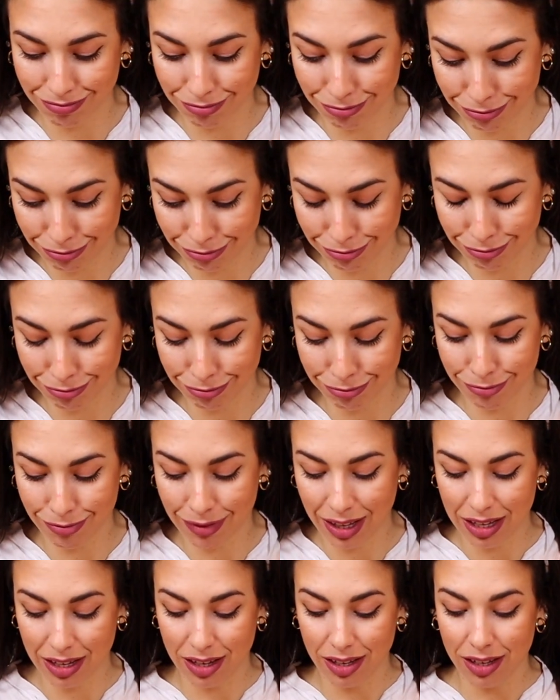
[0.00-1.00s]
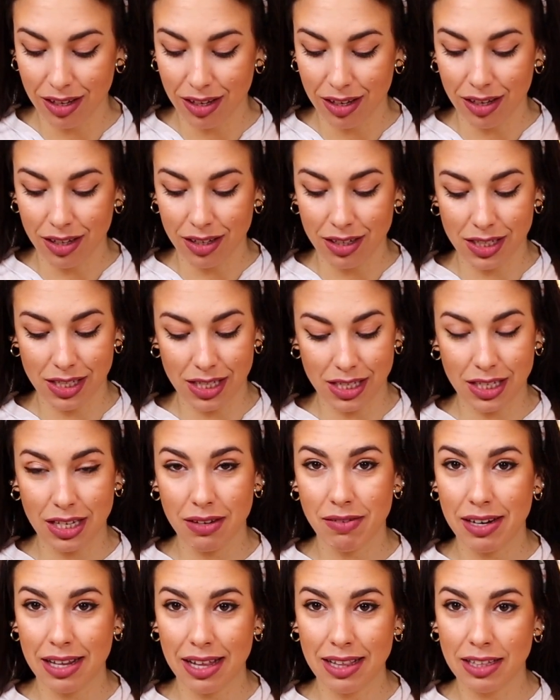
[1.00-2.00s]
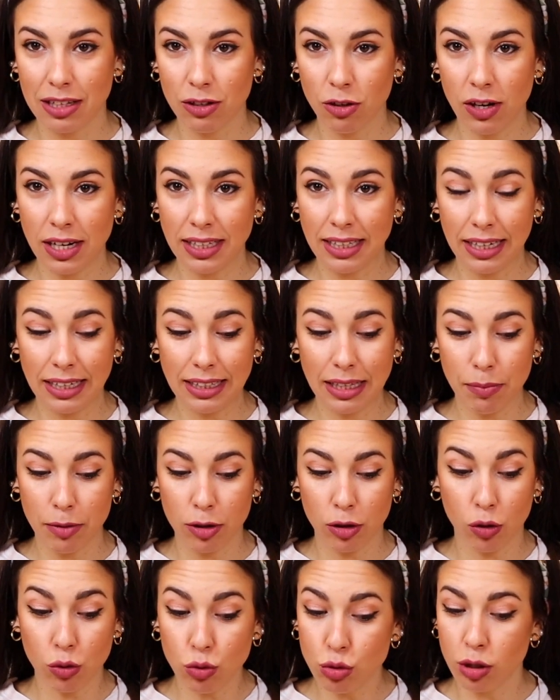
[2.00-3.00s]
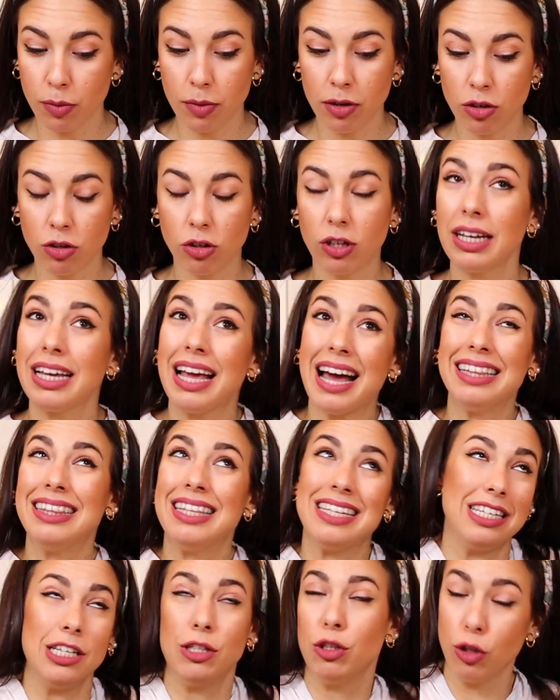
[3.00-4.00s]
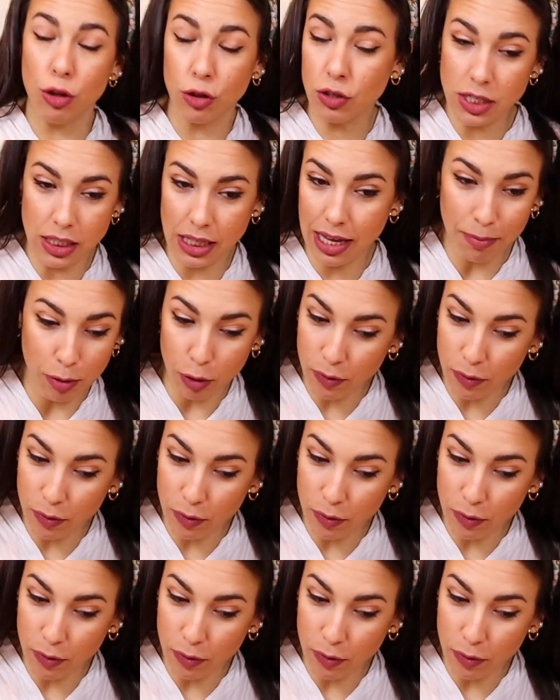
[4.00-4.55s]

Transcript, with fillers: Mm, si es que es verdad, lo tengo con la etiqueta, pero justo me lo cogí antes de toda esta